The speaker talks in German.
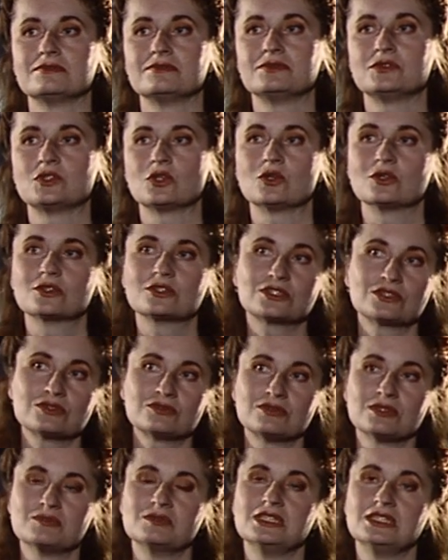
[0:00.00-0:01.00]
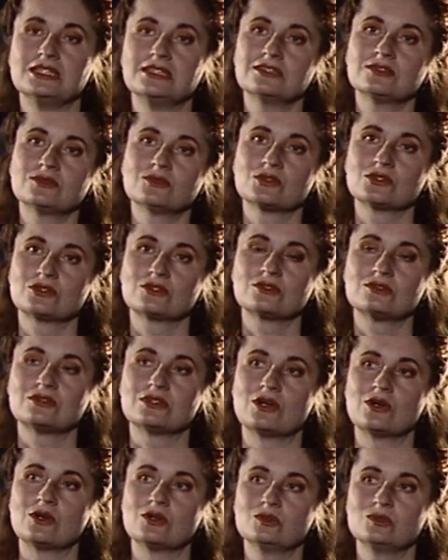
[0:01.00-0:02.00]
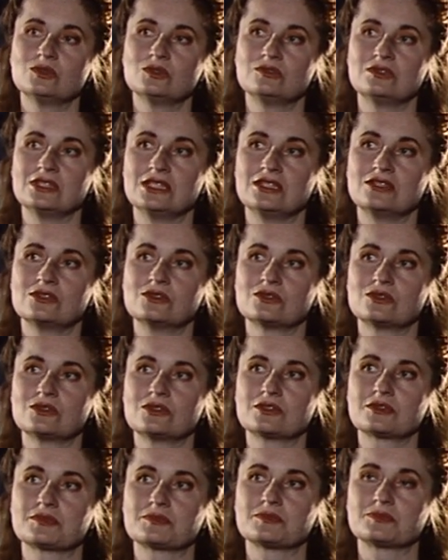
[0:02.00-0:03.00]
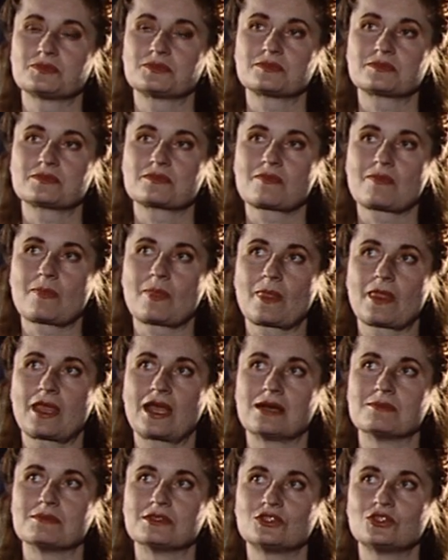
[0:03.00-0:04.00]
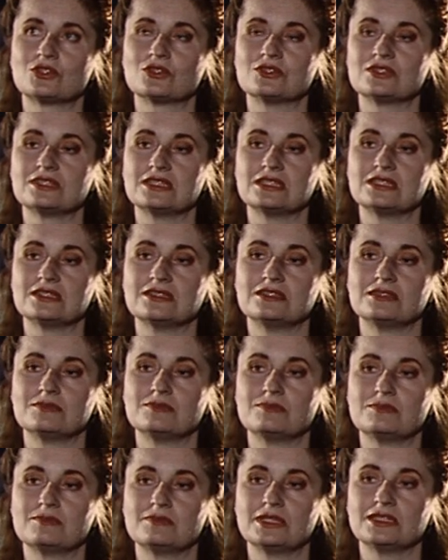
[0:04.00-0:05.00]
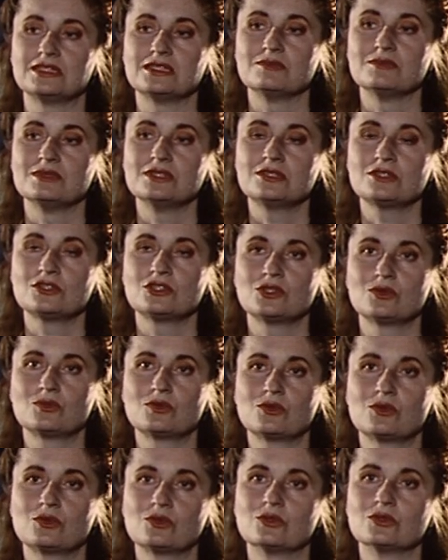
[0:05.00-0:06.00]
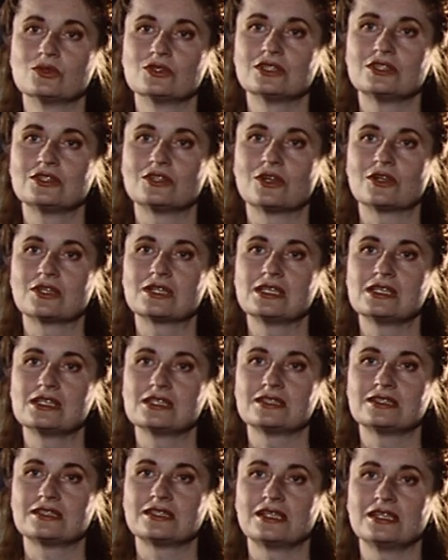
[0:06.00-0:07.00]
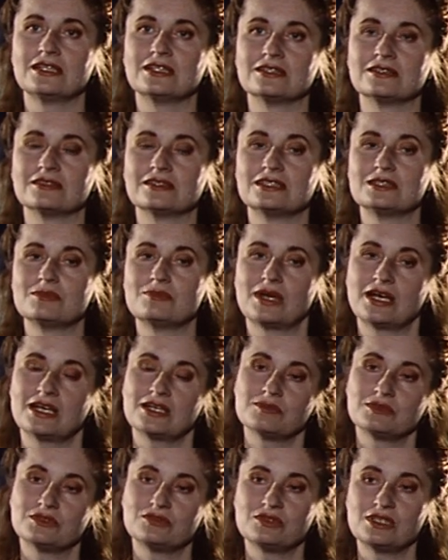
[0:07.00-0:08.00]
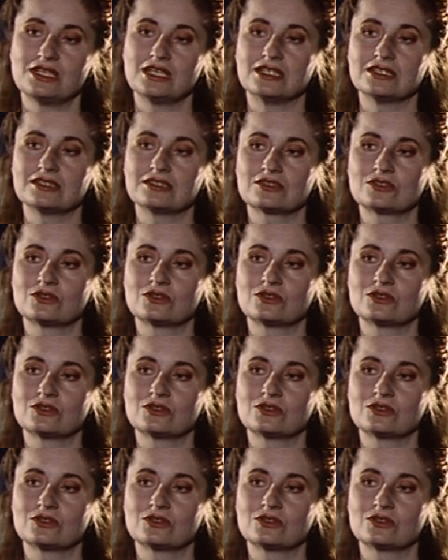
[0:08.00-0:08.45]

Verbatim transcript: trotz Feminismus und Frauenbewegung kann man schon die, die pessimistische Prognose deutlicher sehen. Ne? Die Bachmann vielleicht